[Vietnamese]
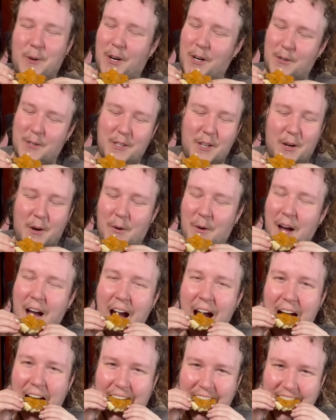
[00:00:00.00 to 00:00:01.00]
Người đàn
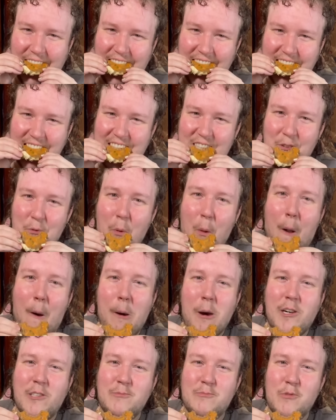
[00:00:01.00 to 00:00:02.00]
ông này cũng đã qua đời
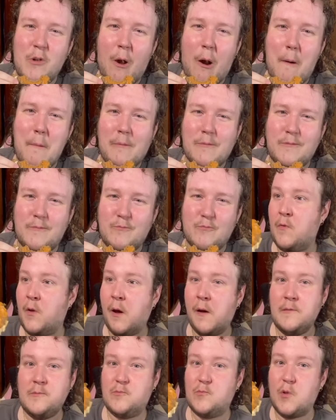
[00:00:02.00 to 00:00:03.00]
cách đây khá lâu
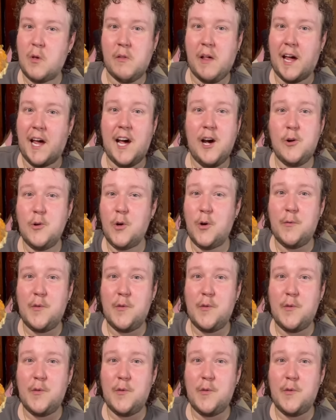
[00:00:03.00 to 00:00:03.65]
do một cơn đau tim.